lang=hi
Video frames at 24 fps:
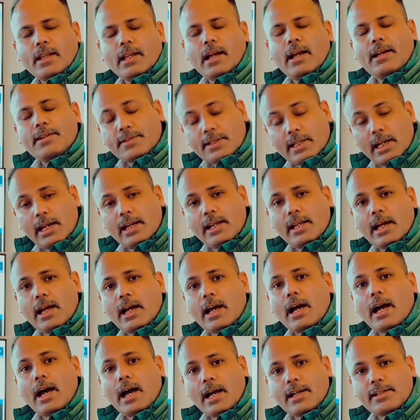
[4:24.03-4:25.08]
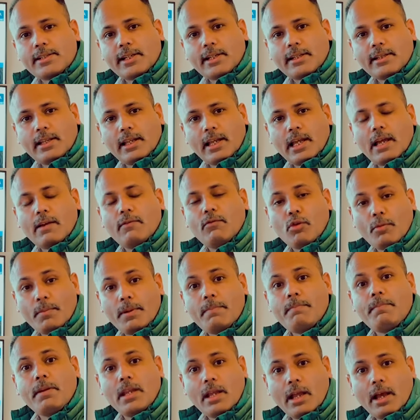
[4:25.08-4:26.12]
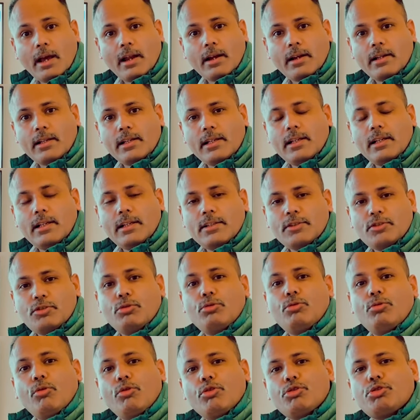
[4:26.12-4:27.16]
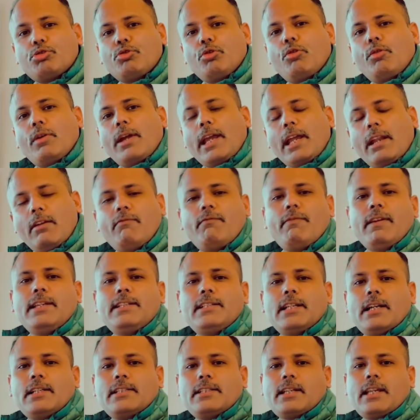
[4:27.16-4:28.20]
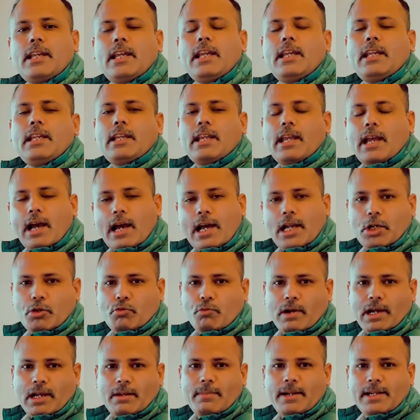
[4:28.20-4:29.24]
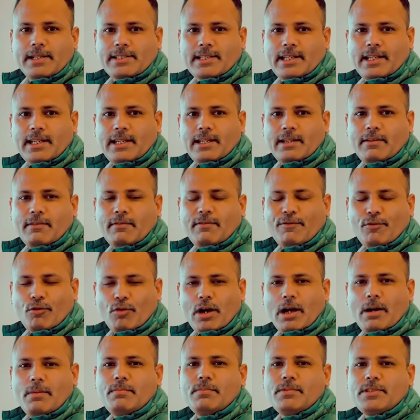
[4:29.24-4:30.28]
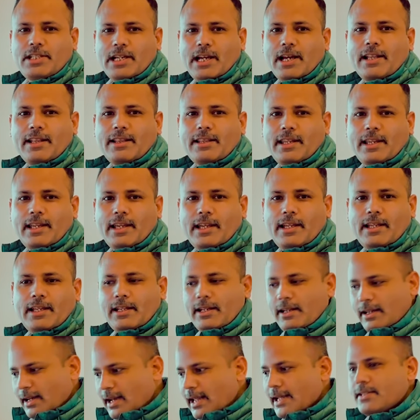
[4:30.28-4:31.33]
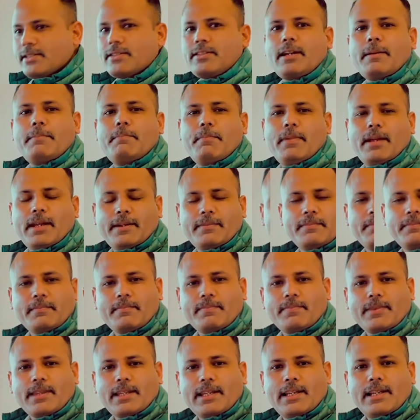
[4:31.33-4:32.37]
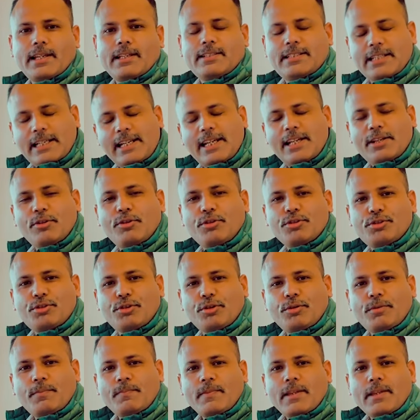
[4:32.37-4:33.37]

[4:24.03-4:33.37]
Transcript: ऑस्ट्रेलिया आ सकते हैं वो भी पी आर सो दोस्तों इन वीजा की क्या रिक्वायरमेंट्स हैं वो हम जानते हैं नेक्स्ट स्टेप में चलिए दोस्तों